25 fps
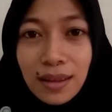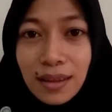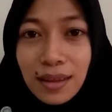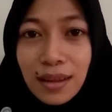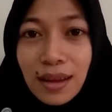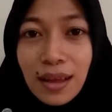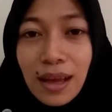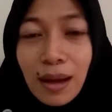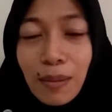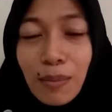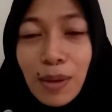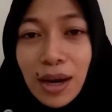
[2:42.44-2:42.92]

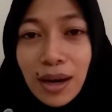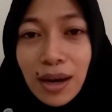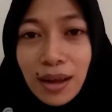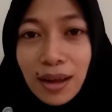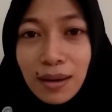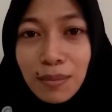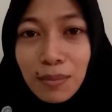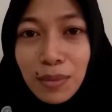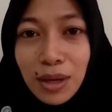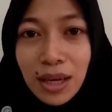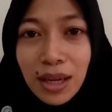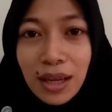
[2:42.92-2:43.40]

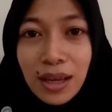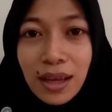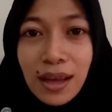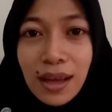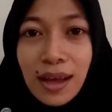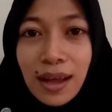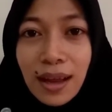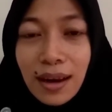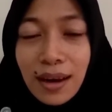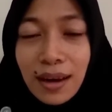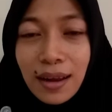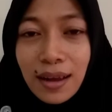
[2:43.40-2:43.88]
dikabarkan
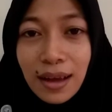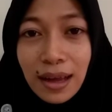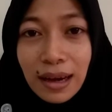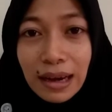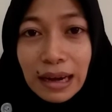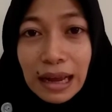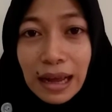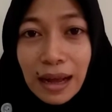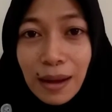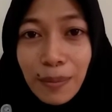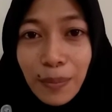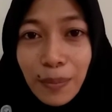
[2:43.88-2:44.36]
meninggal.
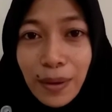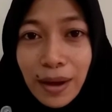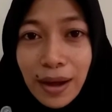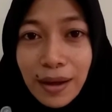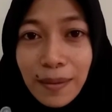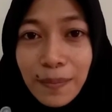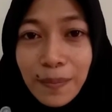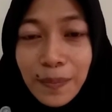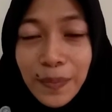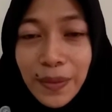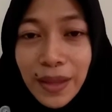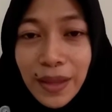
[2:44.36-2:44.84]
Karena
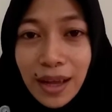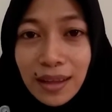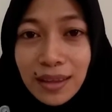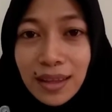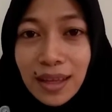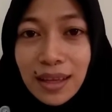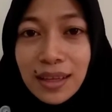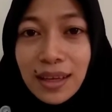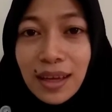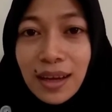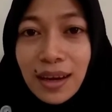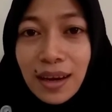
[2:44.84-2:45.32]
apa?
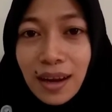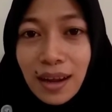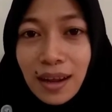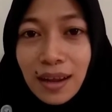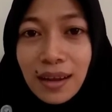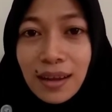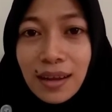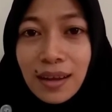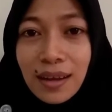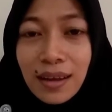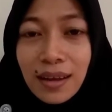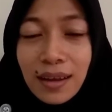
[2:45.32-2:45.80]
Katanya
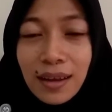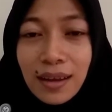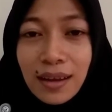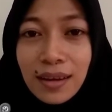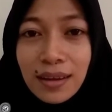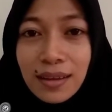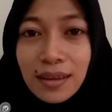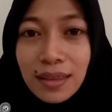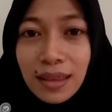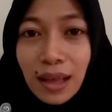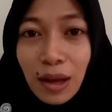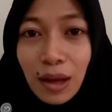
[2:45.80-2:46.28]
Ray,
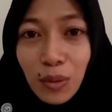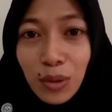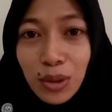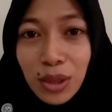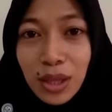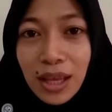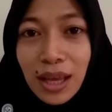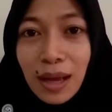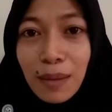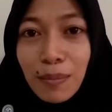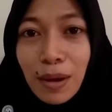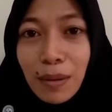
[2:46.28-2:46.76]

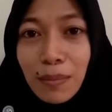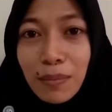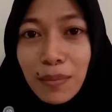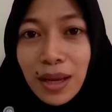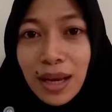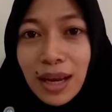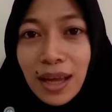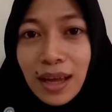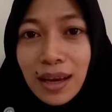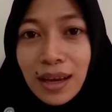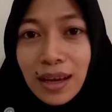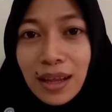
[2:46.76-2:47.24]
takutnya
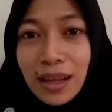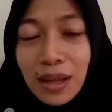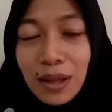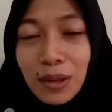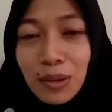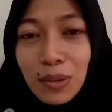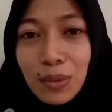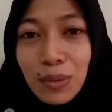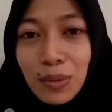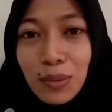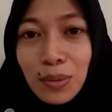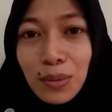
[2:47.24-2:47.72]
Mamilani
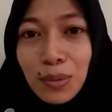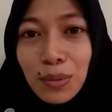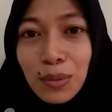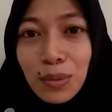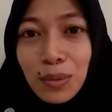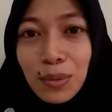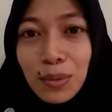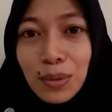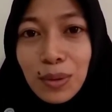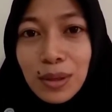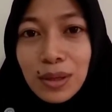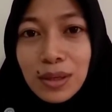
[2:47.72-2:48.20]
itu
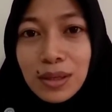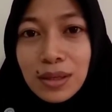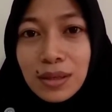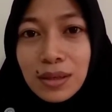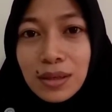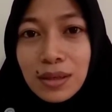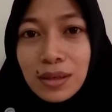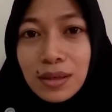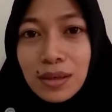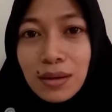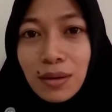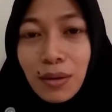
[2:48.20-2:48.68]

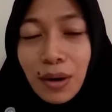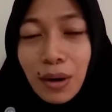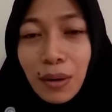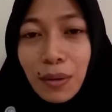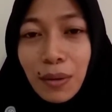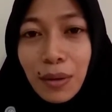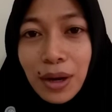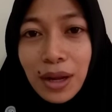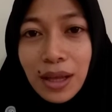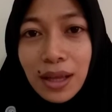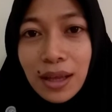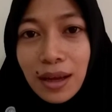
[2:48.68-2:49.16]
eh,
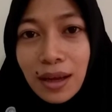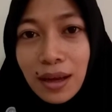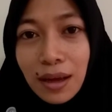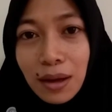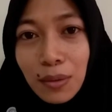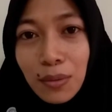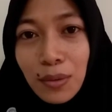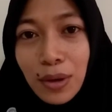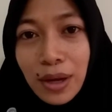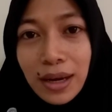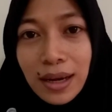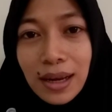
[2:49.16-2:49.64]
orang-orang e, yang
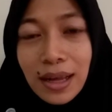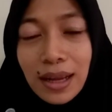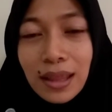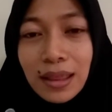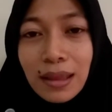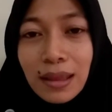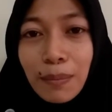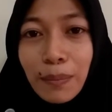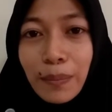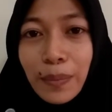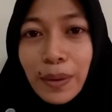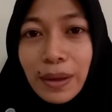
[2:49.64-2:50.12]
keluar dari
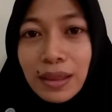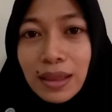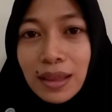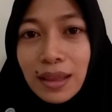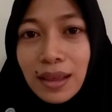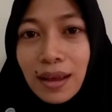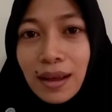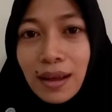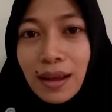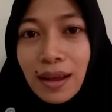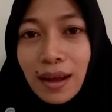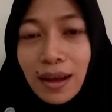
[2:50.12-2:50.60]

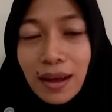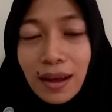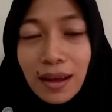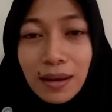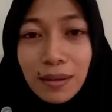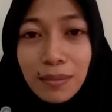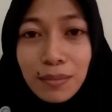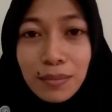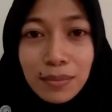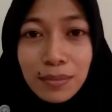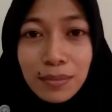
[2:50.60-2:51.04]
tempatnya akan